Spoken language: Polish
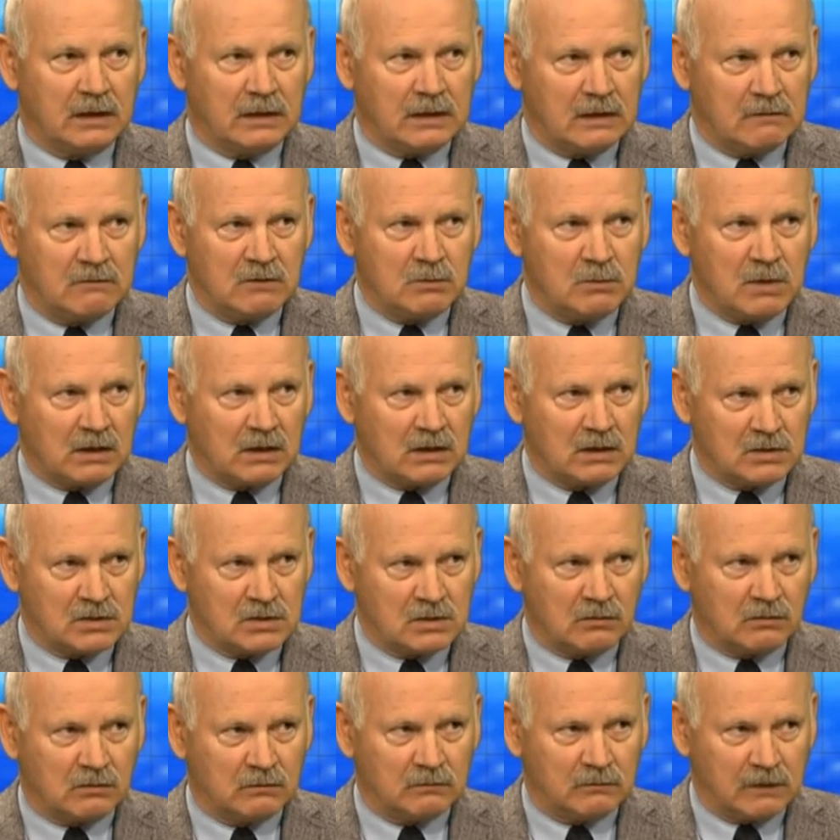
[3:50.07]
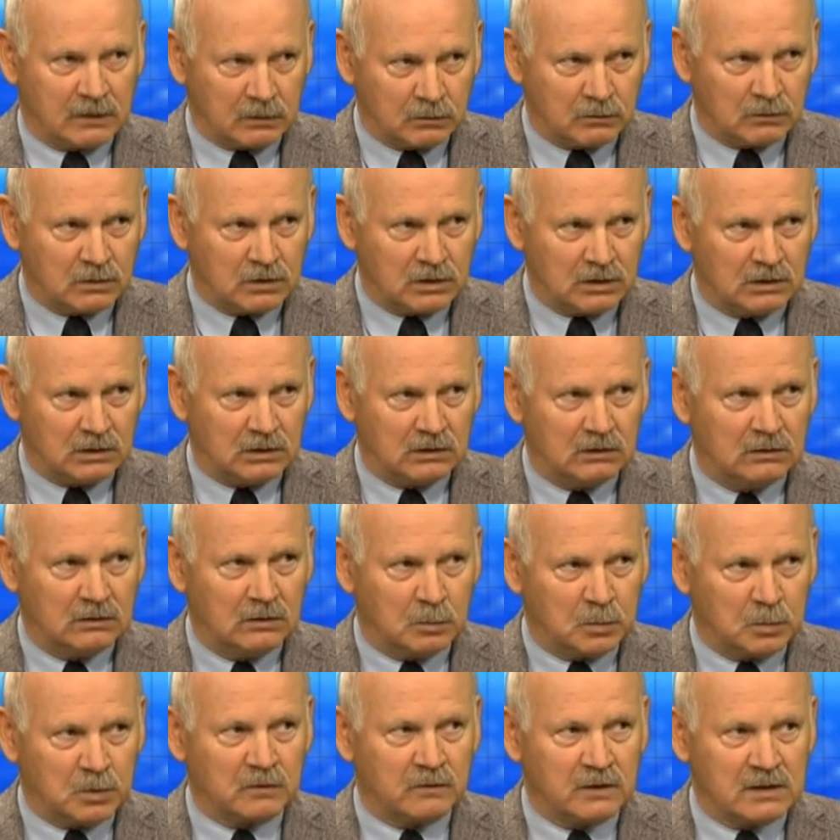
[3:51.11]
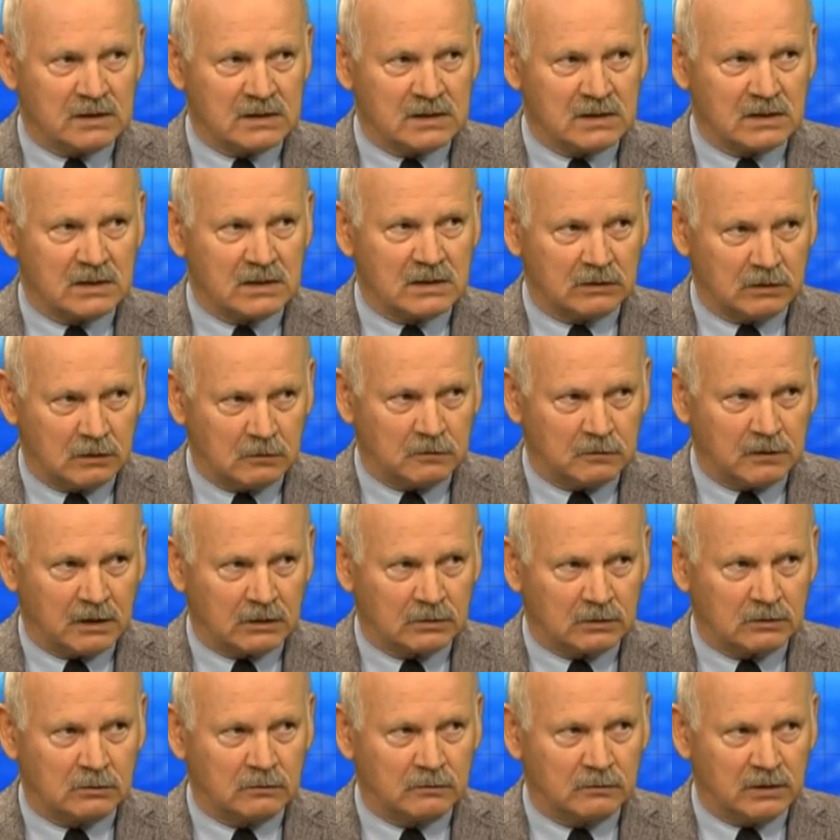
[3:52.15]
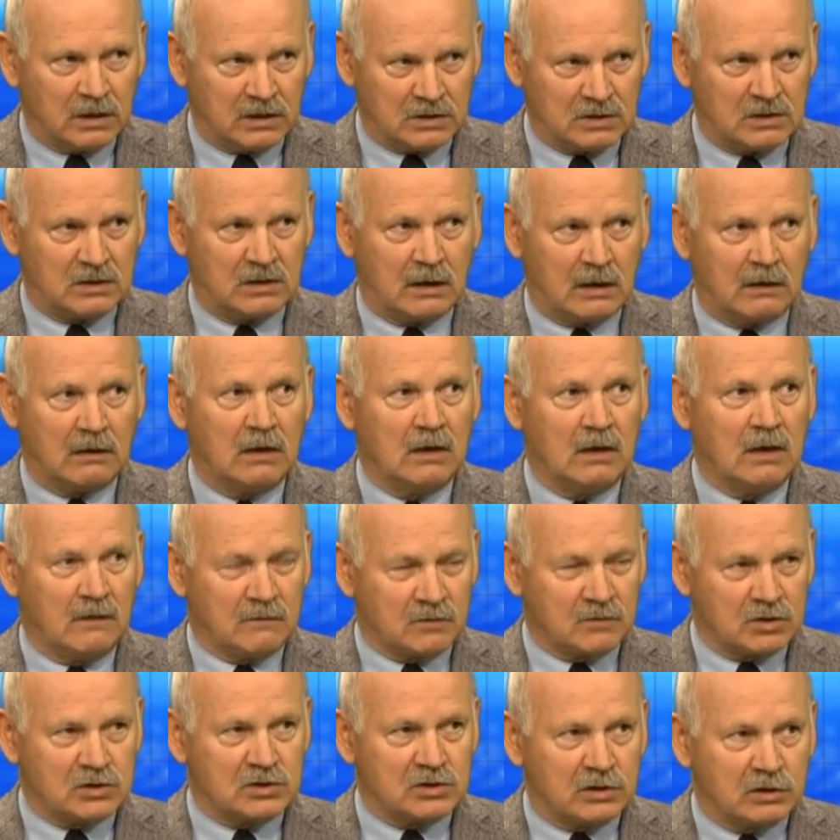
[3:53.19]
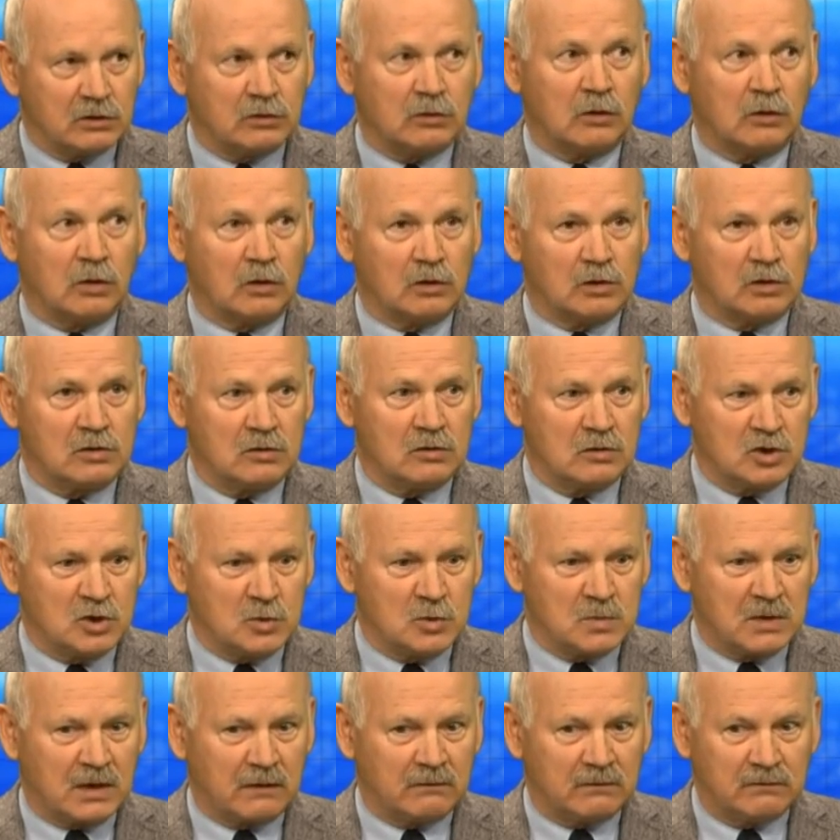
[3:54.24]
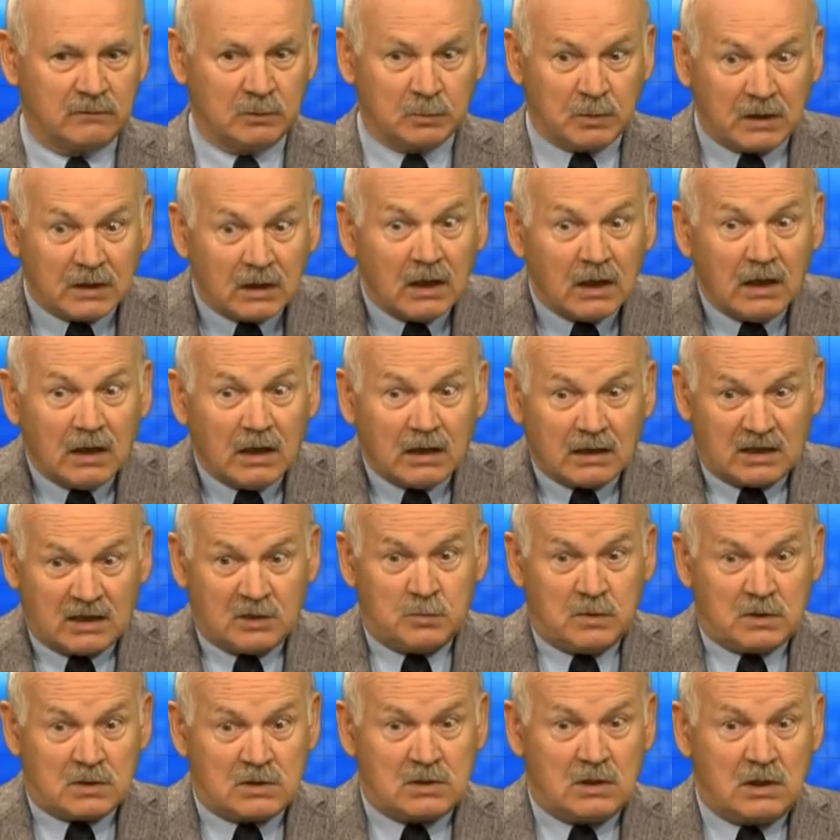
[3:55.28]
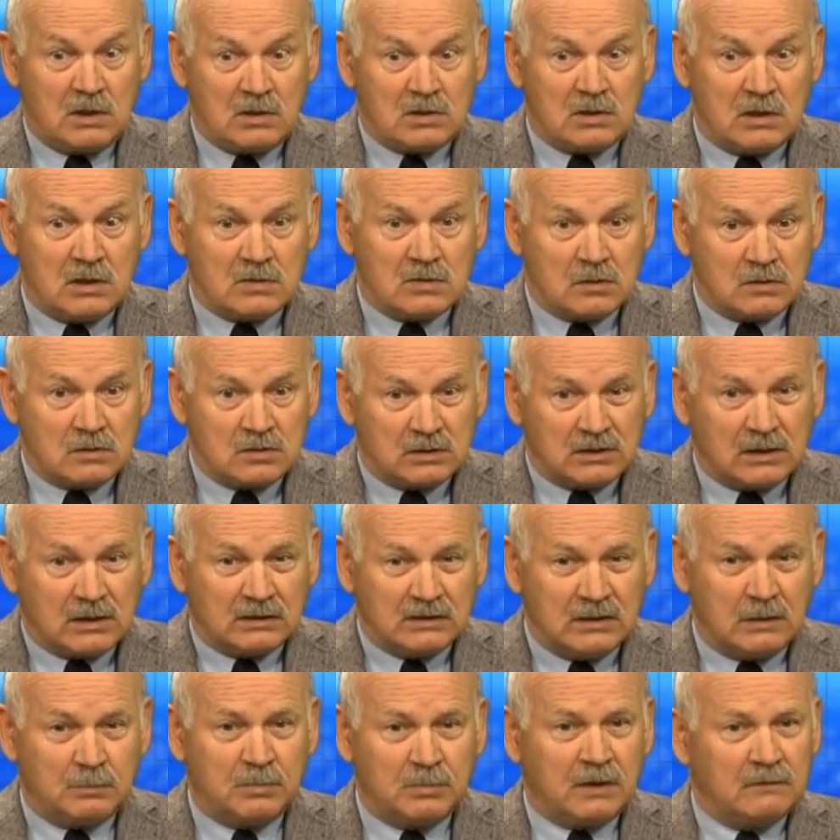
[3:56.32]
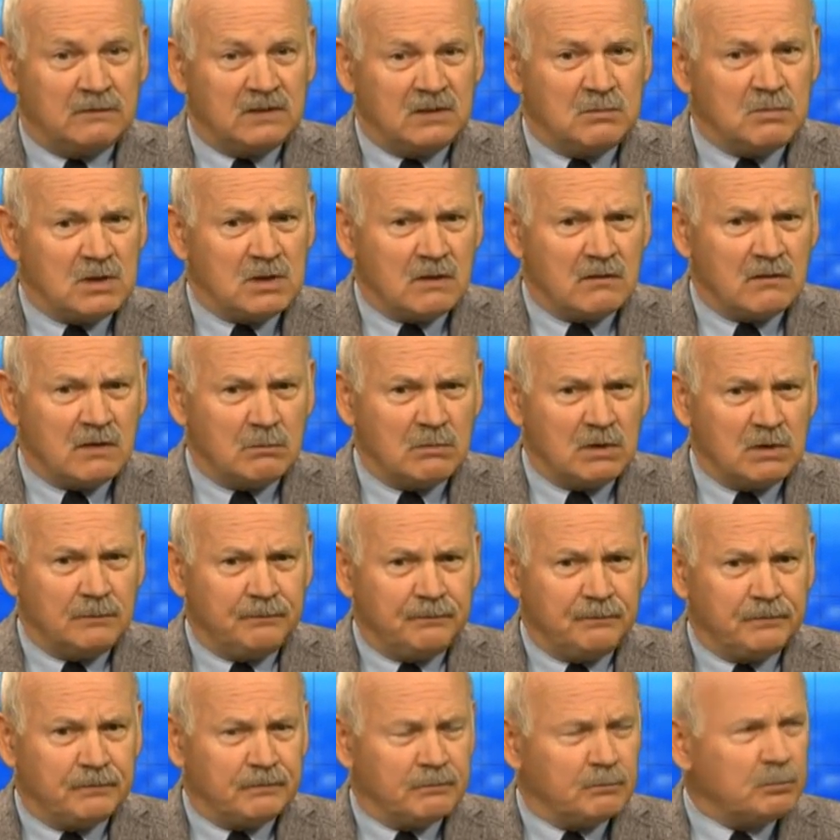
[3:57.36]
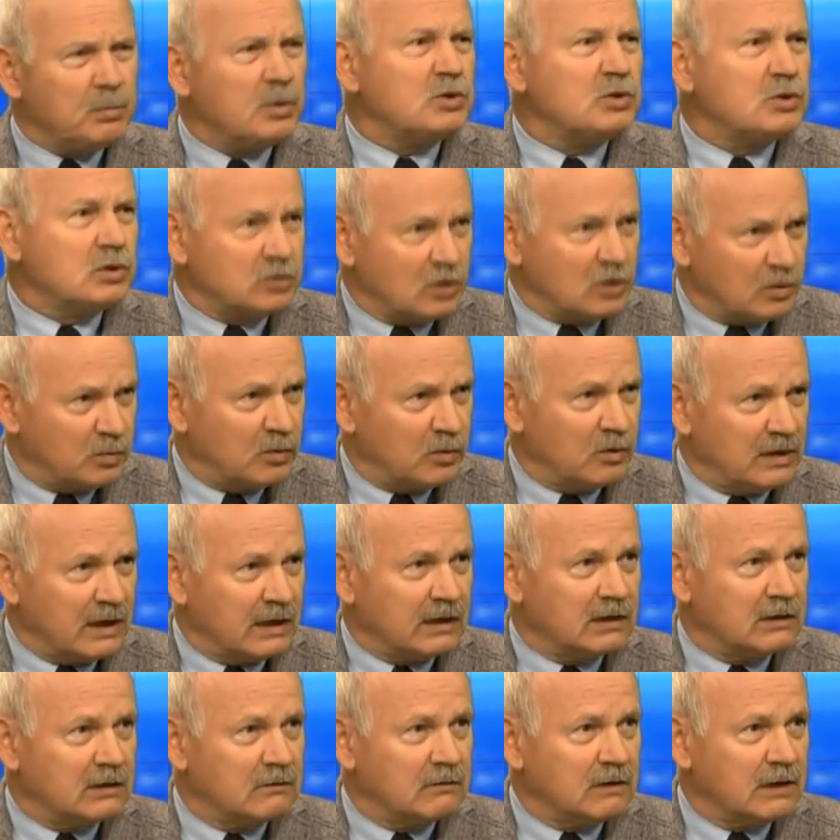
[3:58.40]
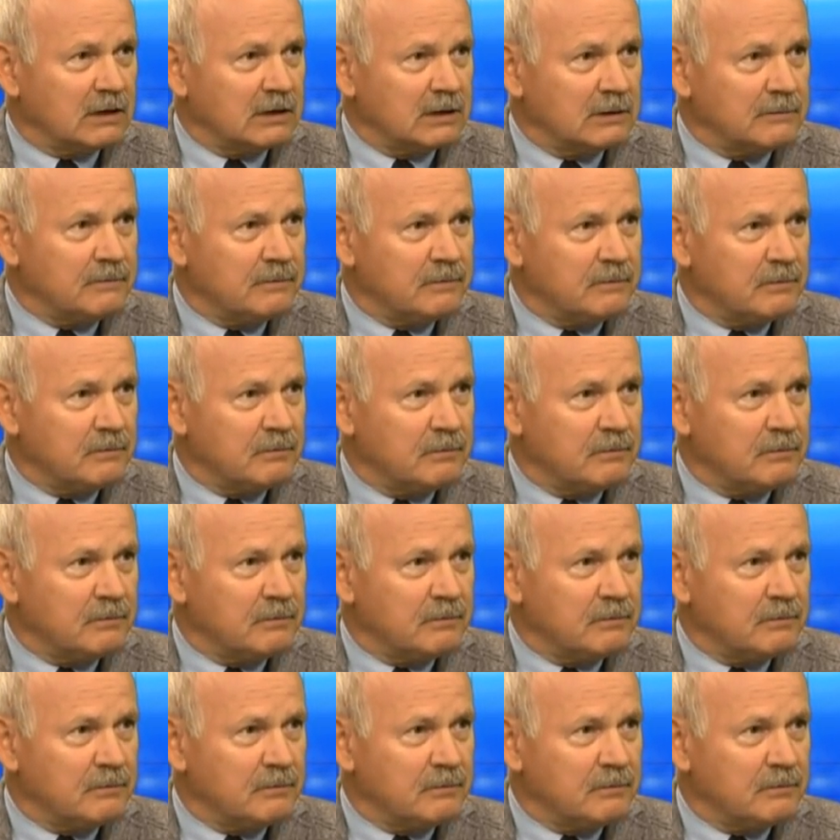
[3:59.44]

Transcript: Ja nie wiem, jakie są warunki doprowadzenia do efektu wyjaśnienia wszystkich okoliczności sprawy. Wie pani, najśmieszniejsze jest to, że tak naprawdę my nie wiemy, po co to było nagrywane.